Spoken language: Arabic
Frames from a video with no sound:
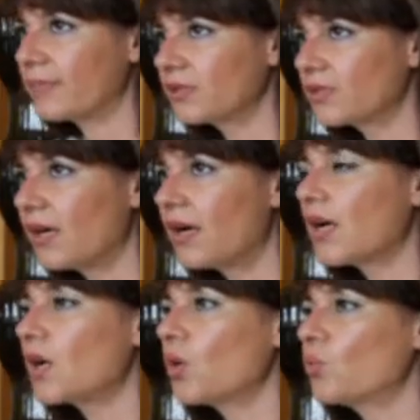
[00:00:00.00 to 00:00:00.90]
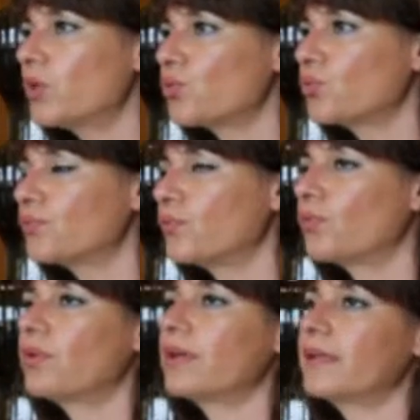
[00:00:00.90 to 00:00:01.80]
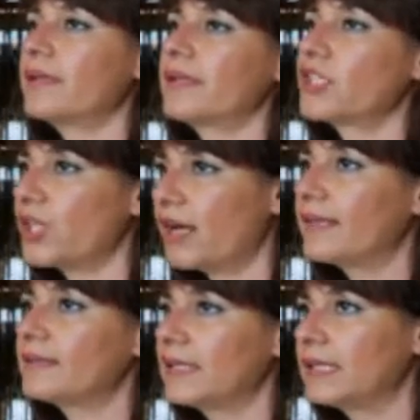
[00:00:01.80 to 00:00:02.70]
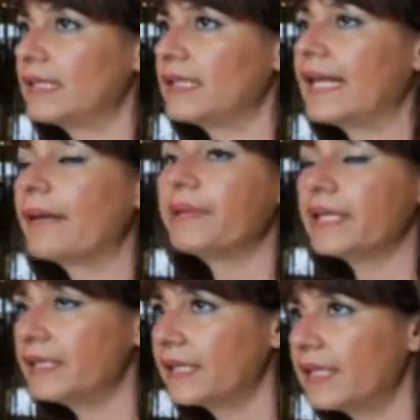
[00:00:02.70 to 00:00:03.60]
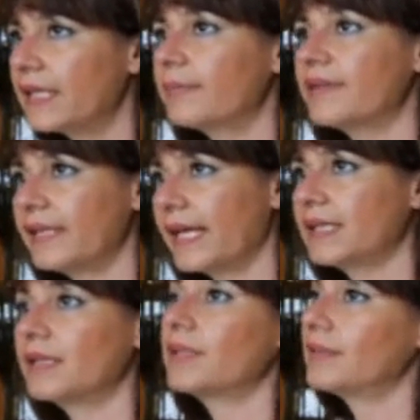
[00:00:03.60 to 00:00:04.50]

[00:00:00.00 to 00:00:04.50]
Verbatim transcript: منطقه ويشوفوا الاجراءات الامنيه المتاخده من